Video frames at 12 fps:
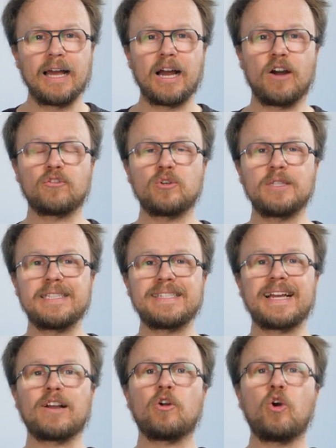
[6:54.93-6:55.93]
Aufgrund
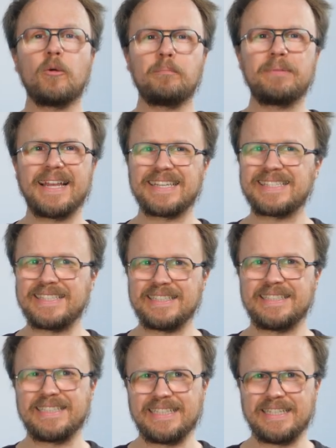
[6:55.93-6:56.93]
dieser
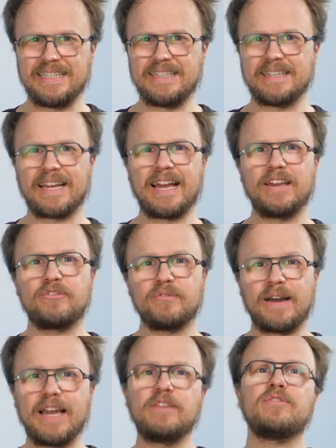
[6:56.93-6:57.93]
Komplexität
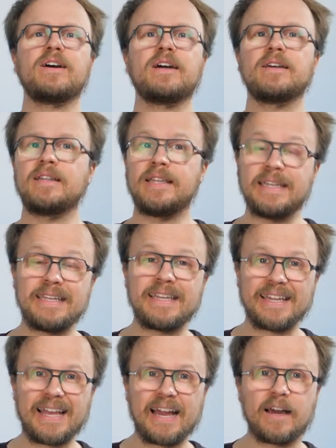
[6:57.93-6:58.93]
greifen einfache,
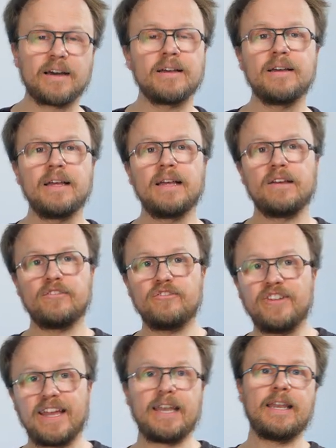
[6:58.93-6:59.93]
lineare
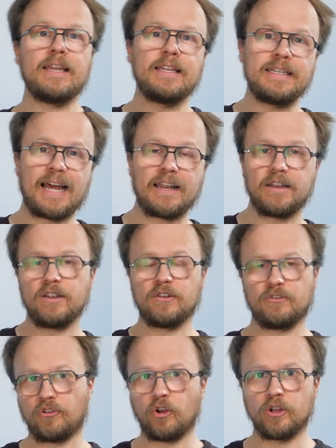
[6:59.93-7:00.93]

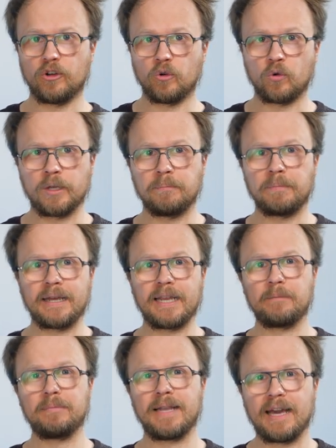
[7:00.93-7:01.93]
Wenn-Dann-Folgerungen bei
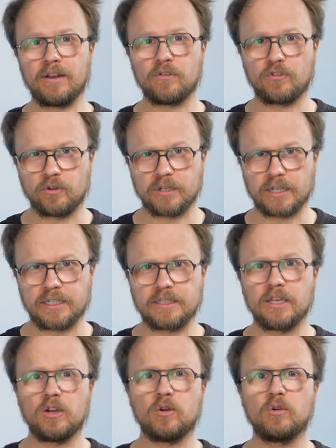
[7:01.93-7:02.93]
der Planung von
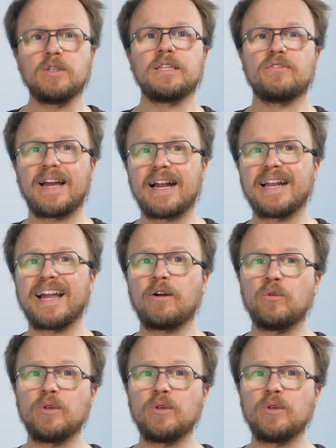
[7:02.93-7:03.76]
Unterricht und der Frage nach